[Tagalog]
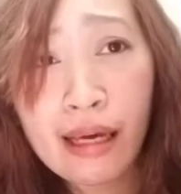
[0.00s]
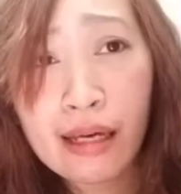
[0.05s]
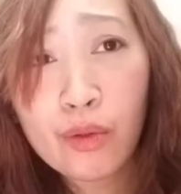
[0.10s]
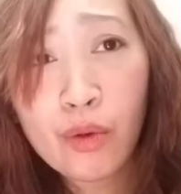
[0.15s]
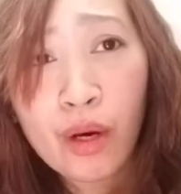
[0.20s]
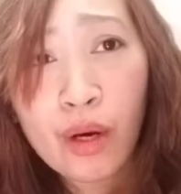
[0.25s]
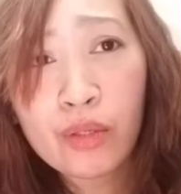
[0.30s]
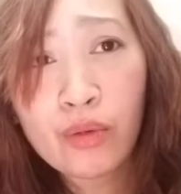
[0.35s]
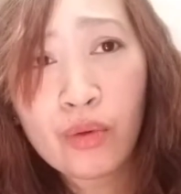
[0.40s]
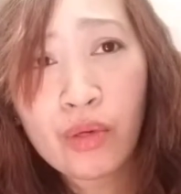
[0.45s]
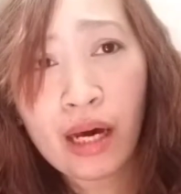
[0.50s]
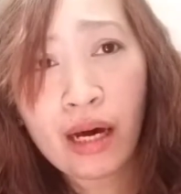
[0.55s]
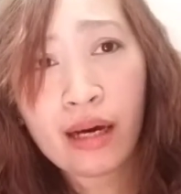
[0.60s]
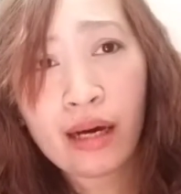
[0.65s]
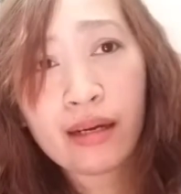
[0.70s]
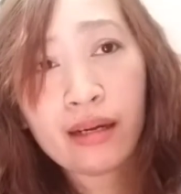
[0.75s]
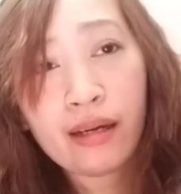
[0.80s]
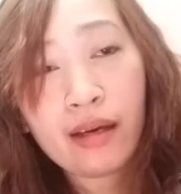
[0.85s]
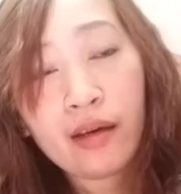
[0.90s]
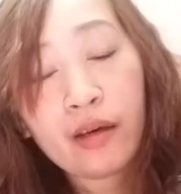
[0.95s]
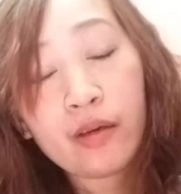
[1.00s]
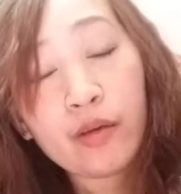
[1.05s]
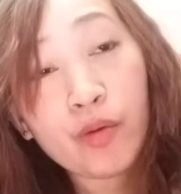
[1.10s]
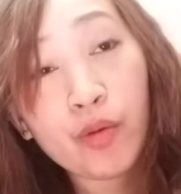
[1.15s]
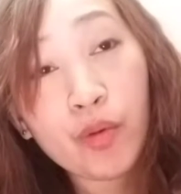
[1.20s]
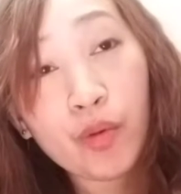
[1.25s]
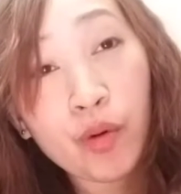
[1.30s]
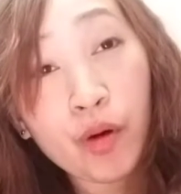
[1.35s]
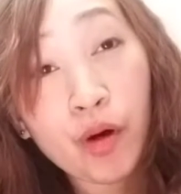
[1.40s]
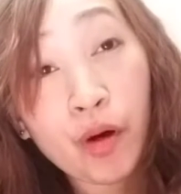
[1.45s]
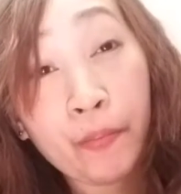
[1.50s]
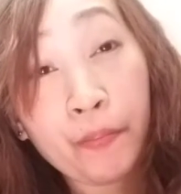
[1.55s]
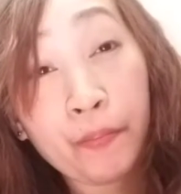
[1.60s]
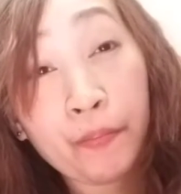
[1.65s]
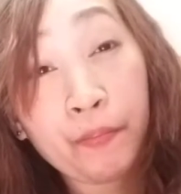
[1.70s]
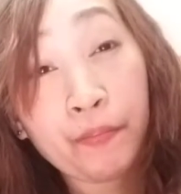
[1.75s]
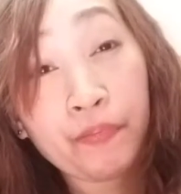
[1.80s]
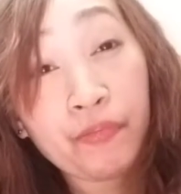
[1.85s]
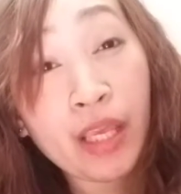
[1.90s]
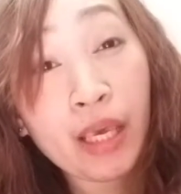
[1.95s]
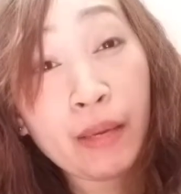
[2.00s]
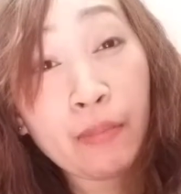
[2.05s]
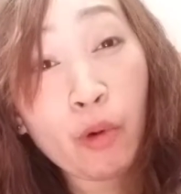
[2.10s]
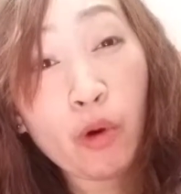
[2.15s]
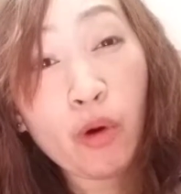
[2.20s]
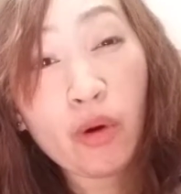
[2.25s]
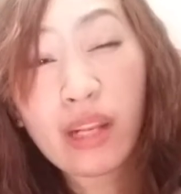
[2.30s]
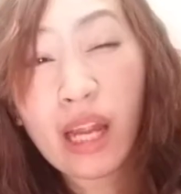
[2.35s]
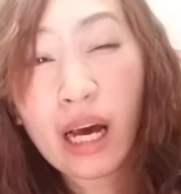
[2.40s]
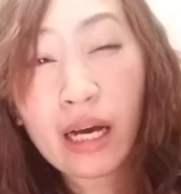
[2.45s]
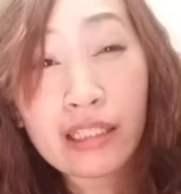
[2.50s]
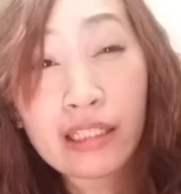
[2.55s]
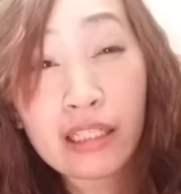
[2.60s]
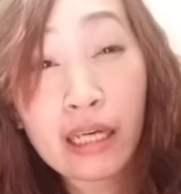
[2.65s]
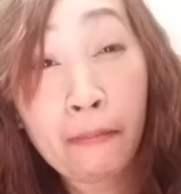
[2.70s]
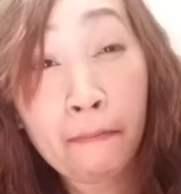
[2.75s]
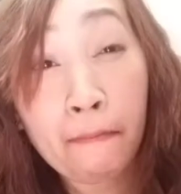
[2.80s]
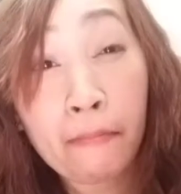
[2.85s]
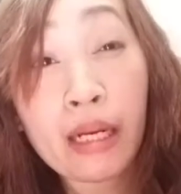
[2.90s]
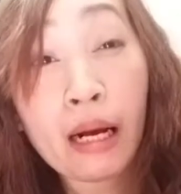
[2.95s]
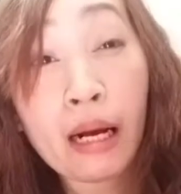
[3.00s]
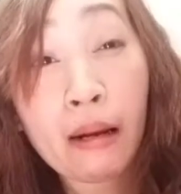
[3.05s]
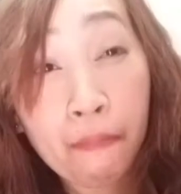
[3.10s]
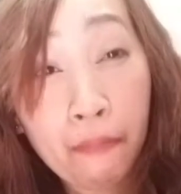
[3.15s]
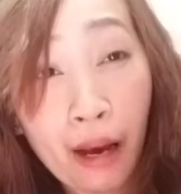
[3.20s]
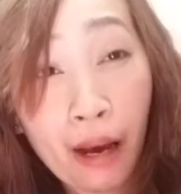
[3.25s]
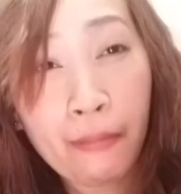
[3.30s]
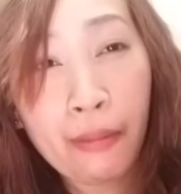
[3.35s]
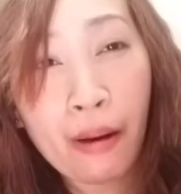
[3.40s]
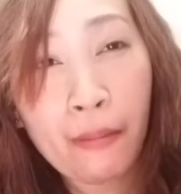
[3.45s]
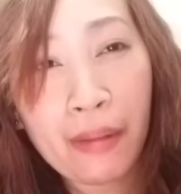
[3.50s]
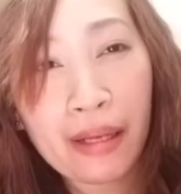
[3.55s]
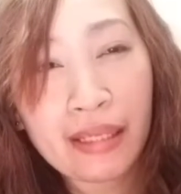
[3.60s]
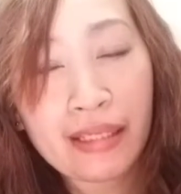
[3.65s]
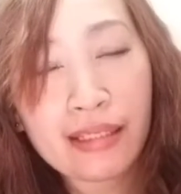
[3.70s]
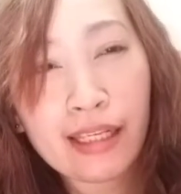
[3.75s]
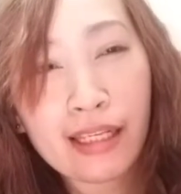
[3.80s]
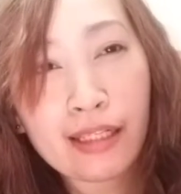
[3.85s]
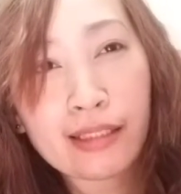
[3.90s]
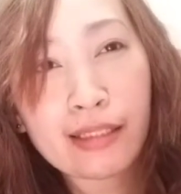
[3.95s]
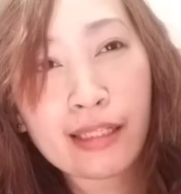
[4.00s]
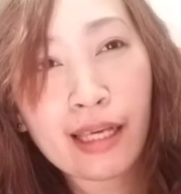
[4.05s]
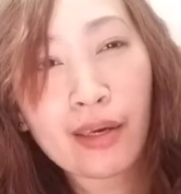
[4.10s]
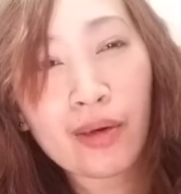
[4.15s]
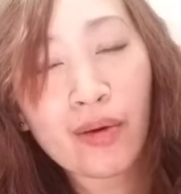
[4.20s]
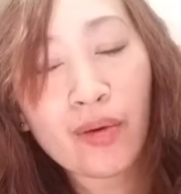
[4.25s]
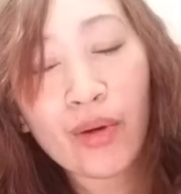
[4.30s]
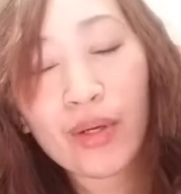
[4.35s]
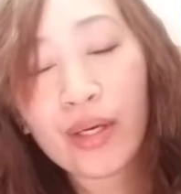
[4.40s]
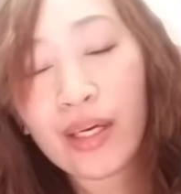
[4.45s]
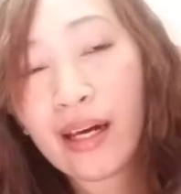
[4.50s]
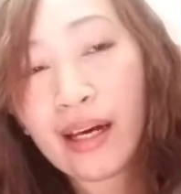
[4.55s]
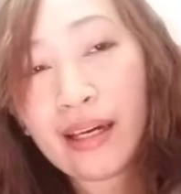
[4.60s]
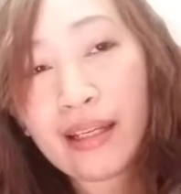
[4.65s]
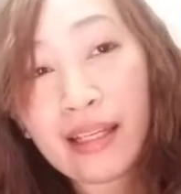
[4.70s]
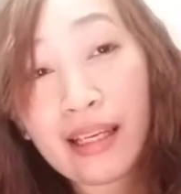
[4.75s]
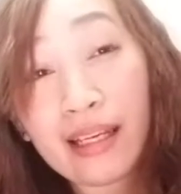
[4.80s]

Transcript: kahit ano-ano lang. Yung tipong lagi siyang nagpapapansin sa iyo.